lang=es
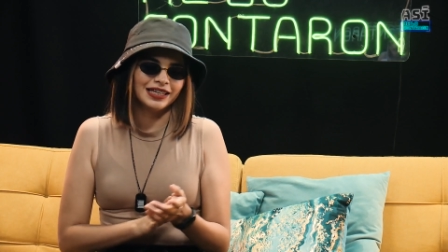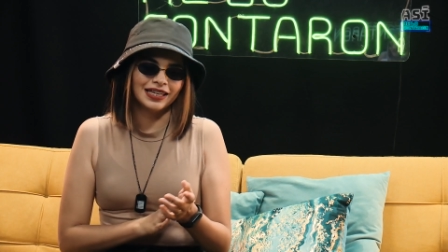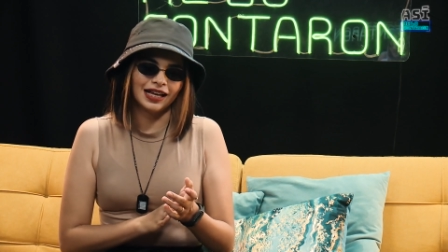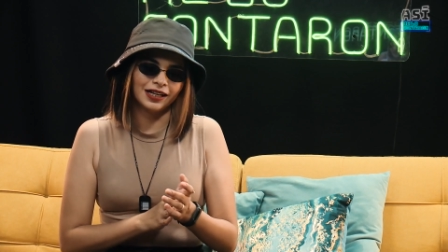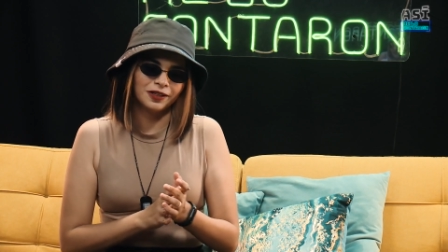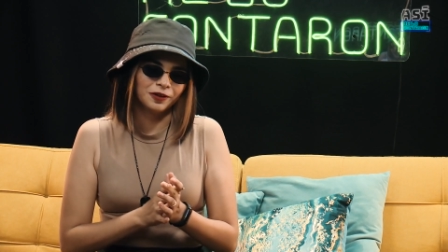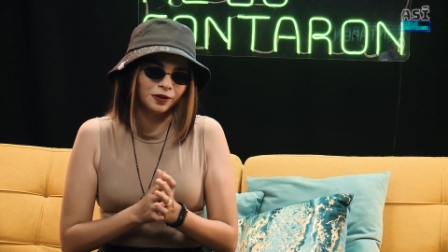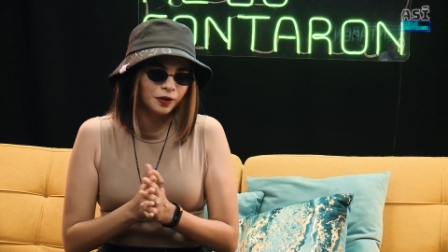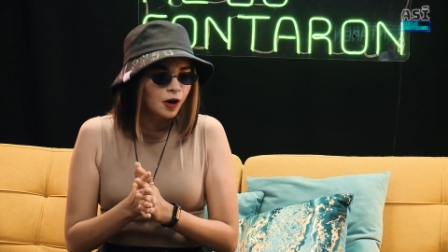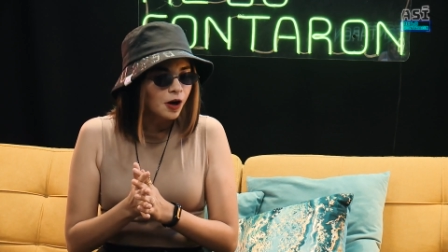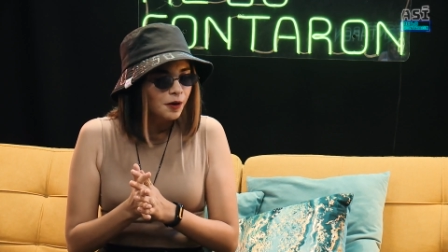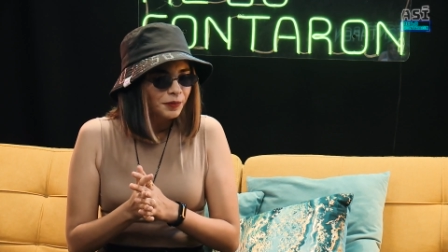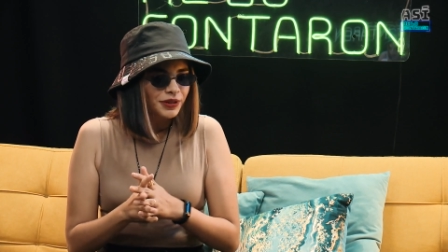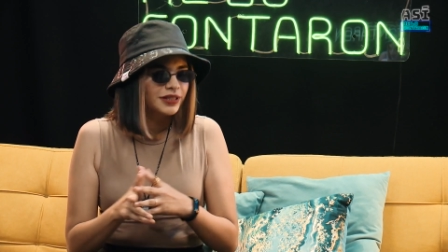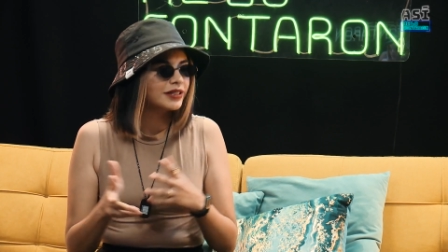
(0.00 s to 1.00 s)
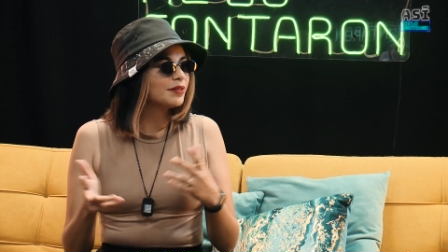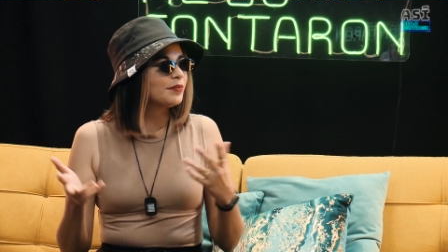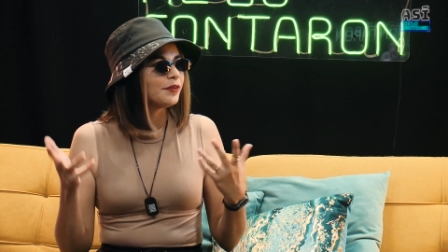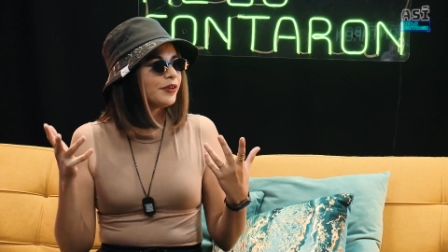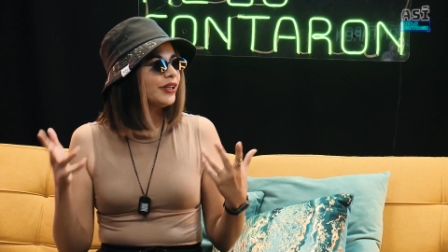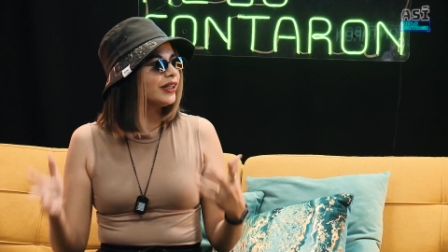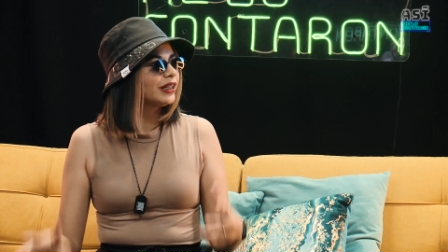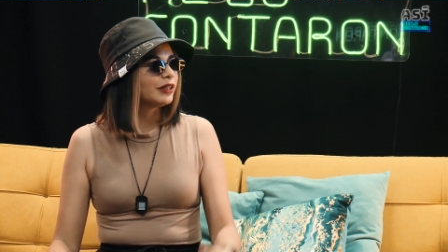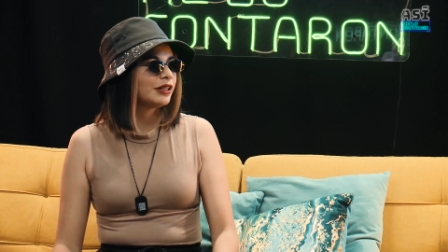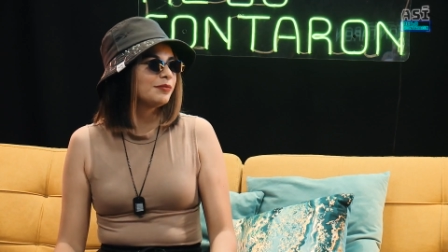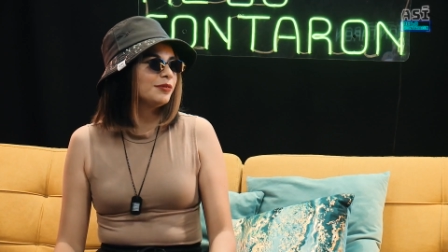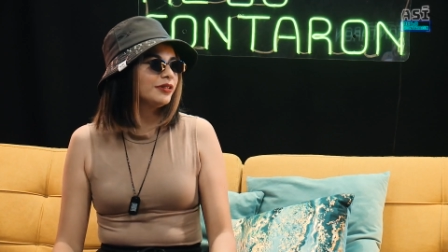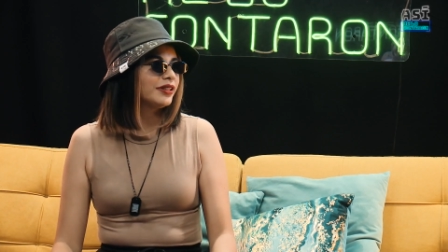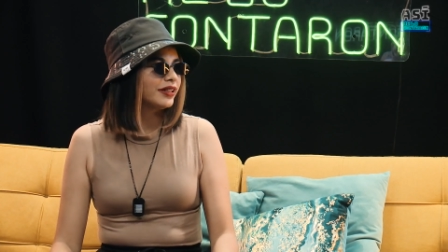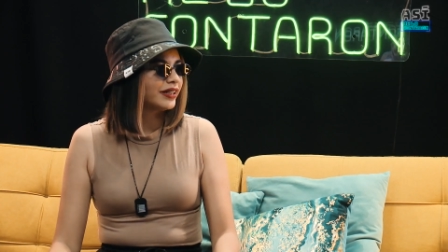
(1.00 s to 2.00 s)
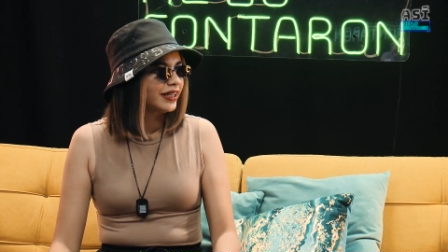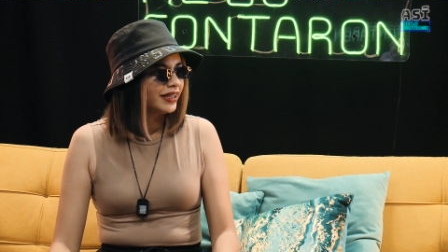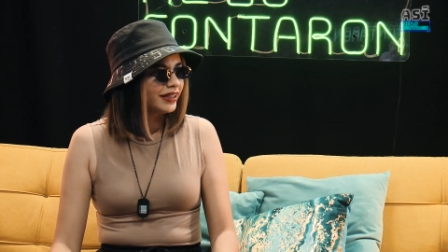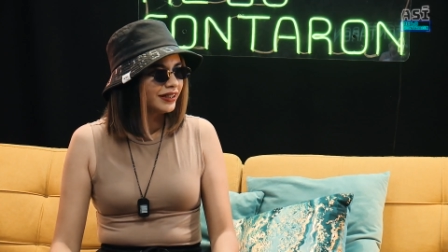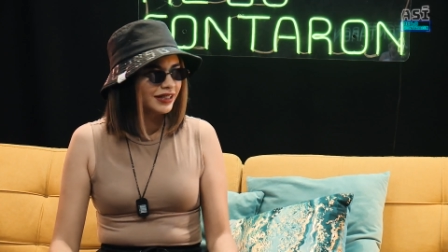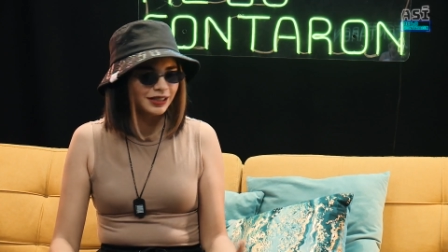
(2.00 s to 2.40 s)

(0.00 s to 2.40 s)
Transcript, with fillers: ya le digo, no, pues es que me voy a grabar a Monterrey, la